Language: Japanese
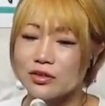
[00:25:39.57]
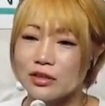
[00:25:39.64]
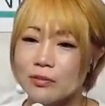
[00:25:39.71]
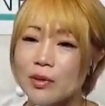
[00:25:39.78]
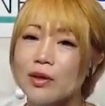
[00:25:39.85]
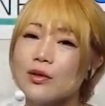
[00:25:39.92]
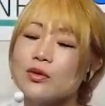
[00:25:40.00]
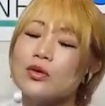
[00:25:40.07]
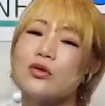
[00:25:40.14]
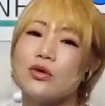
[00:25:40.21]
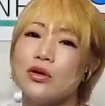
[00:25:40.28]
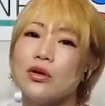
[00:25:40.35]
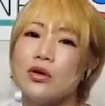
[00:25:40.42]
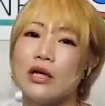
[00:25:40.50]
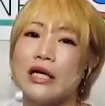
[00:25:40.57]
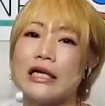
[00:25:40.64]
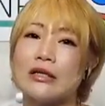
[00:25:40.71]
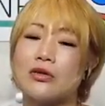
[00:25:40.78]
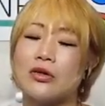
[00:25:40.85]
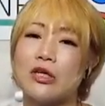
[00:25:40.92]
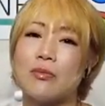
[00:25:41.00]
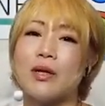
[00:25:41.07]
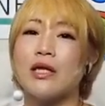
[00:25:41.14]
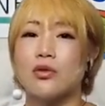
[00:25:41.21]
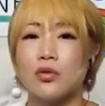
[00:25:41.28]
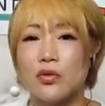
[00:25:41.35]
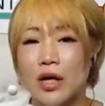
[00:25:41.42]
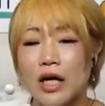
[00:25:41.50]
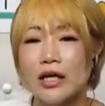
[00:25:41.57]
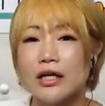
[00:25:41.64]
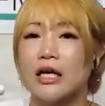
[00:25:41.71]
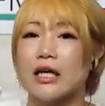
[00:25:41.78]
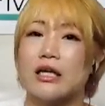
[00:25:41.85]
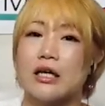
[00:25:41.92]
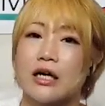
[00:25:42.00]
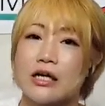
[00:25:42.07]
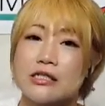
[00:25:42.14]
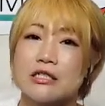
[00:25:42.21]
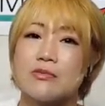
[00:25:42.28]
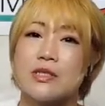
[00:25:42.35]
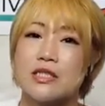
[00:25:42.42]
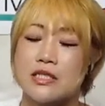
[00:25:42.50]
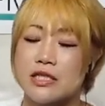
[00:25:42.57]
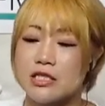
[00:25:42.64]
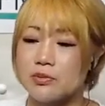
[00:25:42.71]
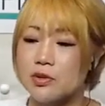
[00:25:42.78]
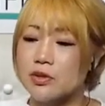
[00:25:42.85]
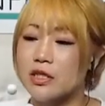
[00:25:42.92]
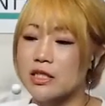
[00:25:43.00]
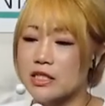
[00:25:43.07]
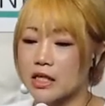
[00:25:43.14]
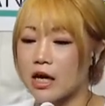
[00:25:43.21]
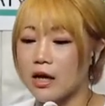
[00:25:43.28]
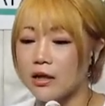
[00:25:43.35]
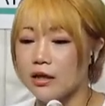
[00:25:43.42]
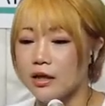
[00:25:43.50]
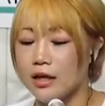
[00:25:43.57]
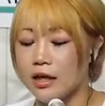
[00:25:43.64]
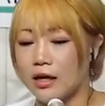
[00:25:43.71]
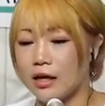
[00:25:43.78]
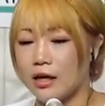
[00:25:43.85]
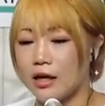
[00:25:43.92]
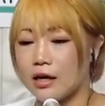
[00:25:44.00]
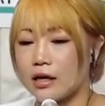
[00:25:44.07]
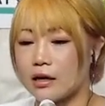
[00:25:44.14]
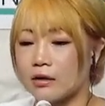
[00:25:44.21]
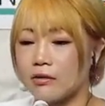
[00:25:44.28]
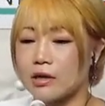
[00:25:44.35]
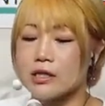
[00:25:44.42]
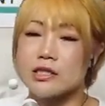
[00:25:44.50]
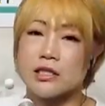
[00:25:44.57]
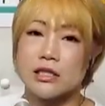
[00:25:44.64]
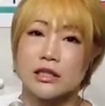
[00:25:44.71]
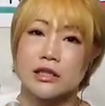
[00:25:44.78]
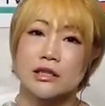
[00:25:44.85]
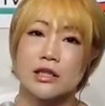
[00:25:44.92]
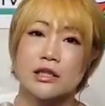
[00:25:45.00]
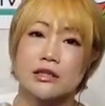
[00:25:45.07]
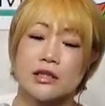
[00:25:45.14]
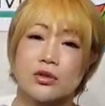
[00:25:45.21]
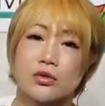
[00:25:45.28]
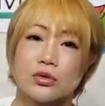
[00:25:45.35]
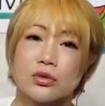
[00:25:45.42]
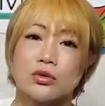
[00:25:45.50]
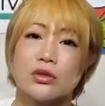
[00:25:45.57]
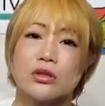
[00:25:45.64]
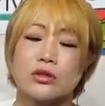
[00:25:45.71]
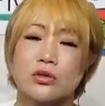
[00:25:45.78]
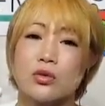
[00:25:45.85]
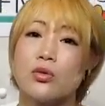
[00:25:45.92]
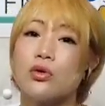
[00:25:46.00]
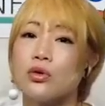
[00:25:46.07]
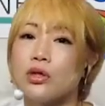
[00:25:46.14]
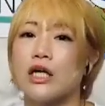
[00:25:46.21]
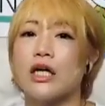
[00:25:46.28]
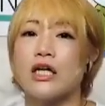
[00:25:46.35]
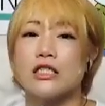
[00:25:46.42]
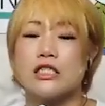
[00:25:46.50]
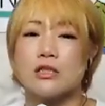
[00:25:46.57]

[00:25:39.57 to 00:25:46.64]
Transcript: 今のところ、イベント関係に関しまして、自分たちが、関わらせていただいているところに関